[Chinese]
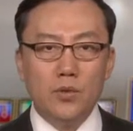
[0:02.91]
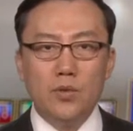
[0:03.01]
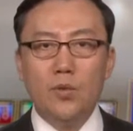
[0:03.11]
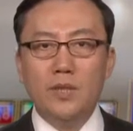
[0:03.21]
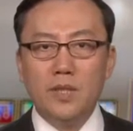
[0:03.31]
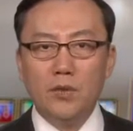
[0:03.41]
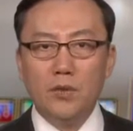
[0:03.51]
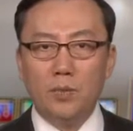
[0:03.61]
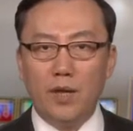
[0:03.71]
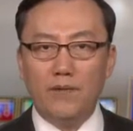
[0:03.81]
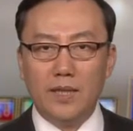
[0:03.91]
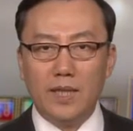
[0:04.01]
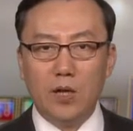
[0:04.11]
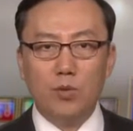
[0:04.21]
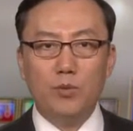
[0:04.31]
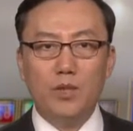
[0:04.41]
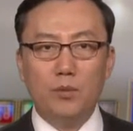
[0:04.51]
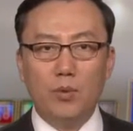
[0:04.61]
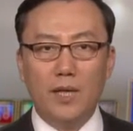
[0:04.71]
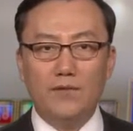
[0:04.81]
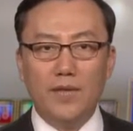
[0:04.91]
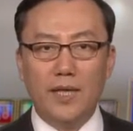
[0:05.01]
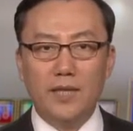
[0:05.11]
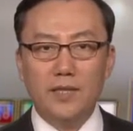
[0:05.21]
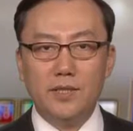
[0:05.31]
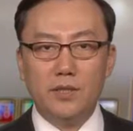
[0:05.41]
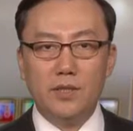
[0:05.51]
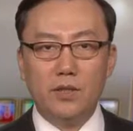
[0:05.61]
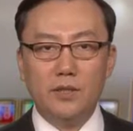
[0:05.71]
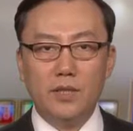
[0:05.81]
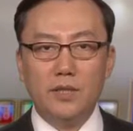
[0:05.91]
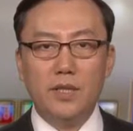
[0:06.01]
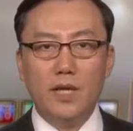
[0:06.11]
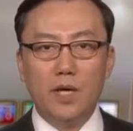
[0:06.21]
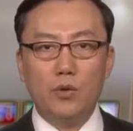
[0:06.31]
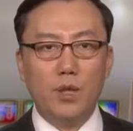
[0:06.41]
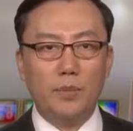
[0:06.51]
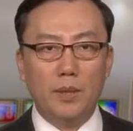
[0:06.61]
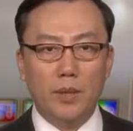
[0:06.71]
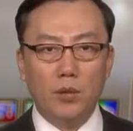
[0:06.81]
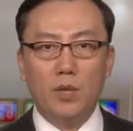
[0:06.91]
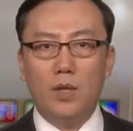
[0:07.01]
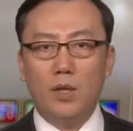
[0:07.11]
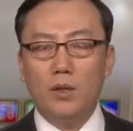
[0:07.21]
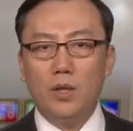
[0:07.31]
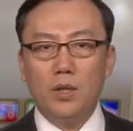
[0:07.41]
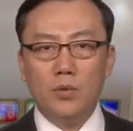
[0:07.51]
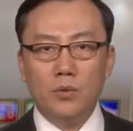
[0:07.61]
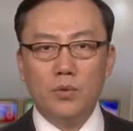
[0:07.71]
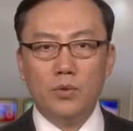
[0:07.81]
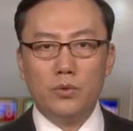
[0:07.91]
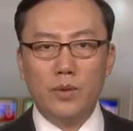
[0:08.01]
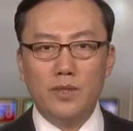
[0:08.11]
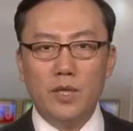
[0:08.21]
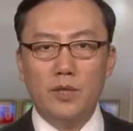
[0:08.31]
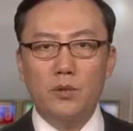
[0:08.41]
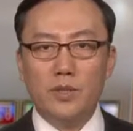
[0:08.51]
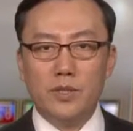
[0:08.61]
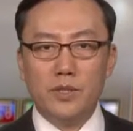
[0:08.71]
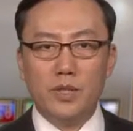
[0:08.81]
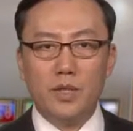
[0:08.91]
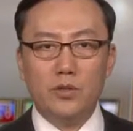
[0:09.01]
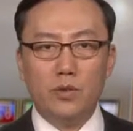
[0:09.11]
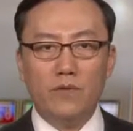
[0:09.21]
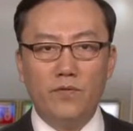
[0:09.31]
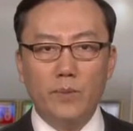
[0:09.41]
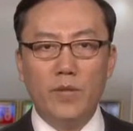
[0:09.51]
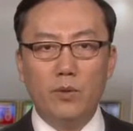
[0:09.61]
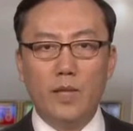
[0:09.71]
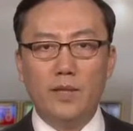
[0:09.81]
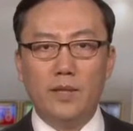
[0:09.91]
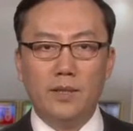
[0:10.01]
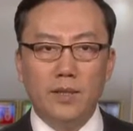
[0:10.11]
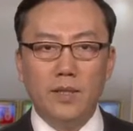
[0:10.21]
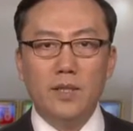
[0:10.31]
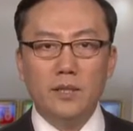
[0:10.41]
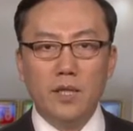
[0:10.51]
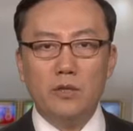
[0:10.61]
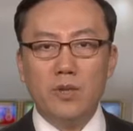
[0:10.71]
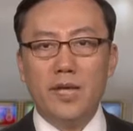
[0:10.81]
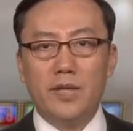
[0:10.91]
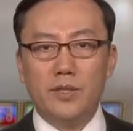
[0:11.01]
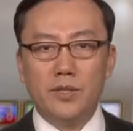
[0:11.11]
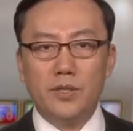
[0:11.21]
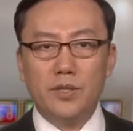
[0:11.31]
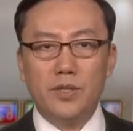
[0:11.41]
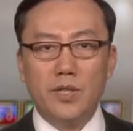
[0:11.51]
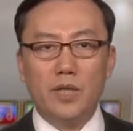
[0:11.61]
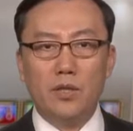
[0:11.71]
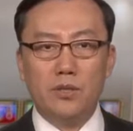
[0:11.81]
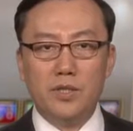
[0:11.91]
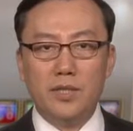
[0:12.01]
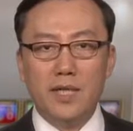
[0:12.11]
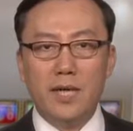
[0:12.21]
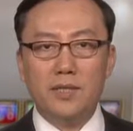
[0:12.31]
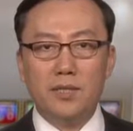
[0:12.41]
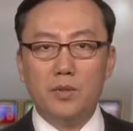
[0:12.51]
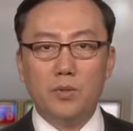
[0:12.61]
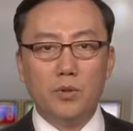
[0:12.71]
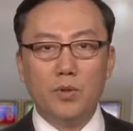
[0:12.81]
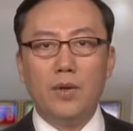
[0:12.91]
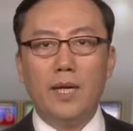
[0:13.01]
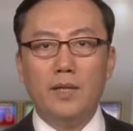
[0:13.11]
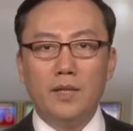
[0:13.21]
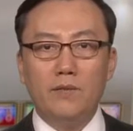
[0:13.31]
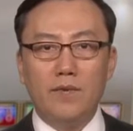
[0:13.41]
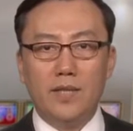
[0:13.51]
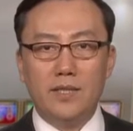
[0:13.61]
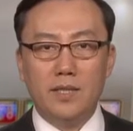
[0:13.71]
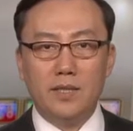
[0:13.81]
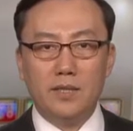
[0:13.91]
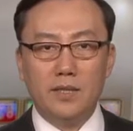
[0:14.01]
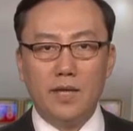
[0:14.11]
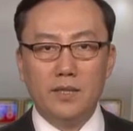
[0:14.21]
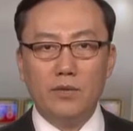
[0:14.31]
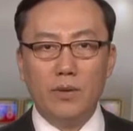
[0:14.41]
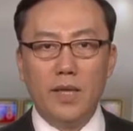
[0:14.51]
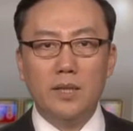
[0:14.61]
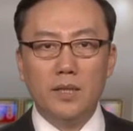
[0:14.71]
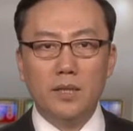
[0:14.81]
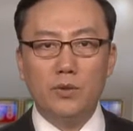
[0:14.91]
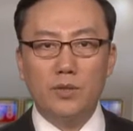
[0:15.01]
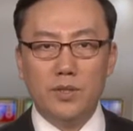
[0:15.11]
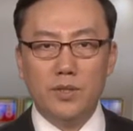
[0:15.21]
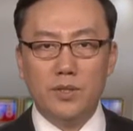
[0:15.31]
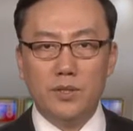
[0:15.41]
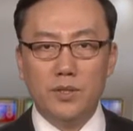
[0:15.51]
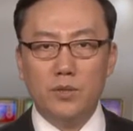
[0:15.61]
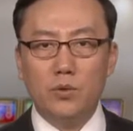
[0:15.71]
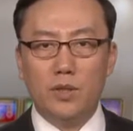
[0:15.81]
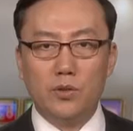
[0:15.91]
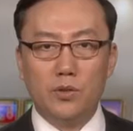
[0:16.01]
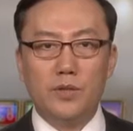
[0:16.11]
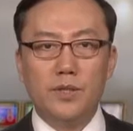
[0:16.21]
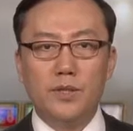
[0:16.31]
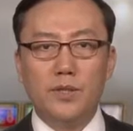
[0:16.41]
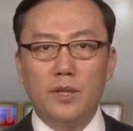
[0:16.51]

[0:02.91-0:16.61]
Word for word: 中国监狱爆发大规模的武汉肺炎疫情的消息，今年二月被曝光后，中共对监狱实行了全封闭管理，监狱内实施现有执勤干警不轮换、外协等其他人员一律禁止进入等措施。